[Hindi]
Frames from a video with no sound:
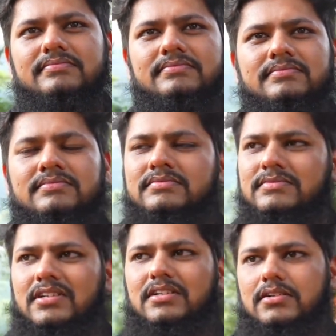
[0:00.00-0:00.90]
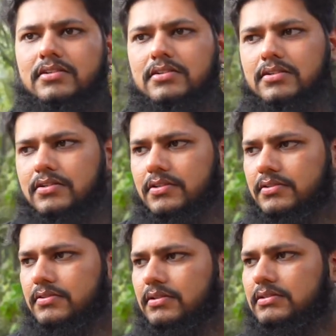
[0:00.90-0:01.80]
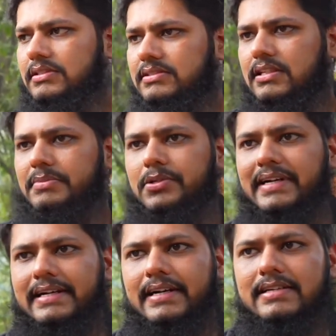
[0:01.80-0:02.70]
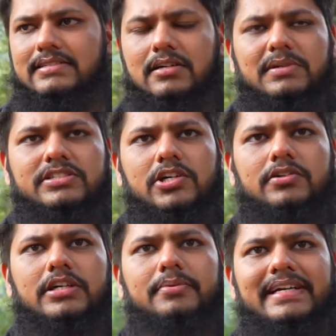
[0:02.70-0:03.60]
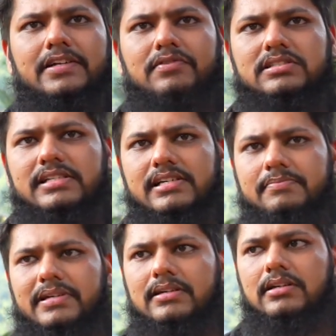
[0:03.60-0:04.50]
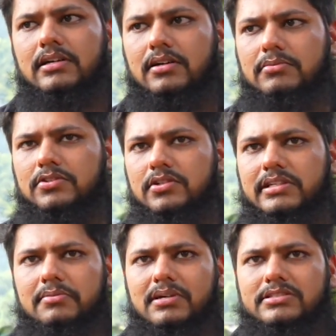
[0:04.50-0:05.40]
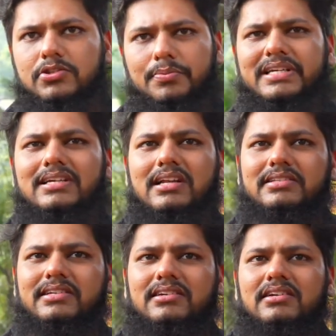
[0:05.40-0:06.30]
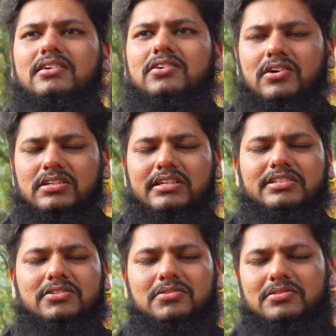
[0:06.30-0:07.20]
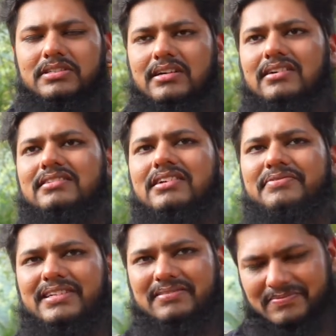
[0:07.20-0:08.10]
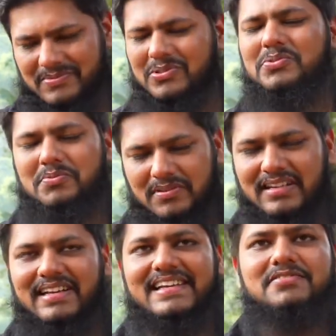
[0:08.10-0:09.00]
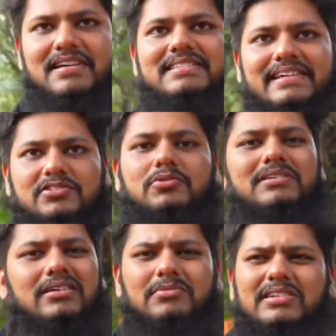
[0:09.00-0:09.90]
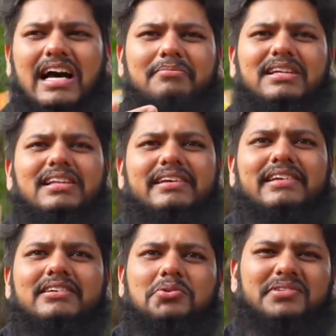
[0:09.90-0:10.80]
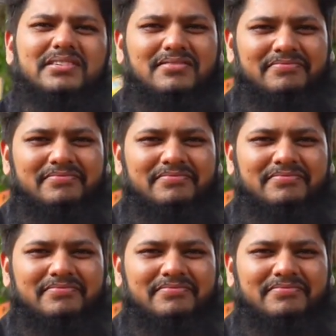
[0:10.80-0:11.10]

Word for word: हाउ यू रेस देम जैसे अभी ट्वेंटी डेज़ का बच्चा हो गया ट्वेंटी फर्स्ट डे पे हम लोग जो केबल जो भी खिलाते रॉयल कैनियन हो गया या फिर कुछ एक्स वाई जेड जो भी हम्म। हम लोग नाम नहीं ले रहे क्योंकि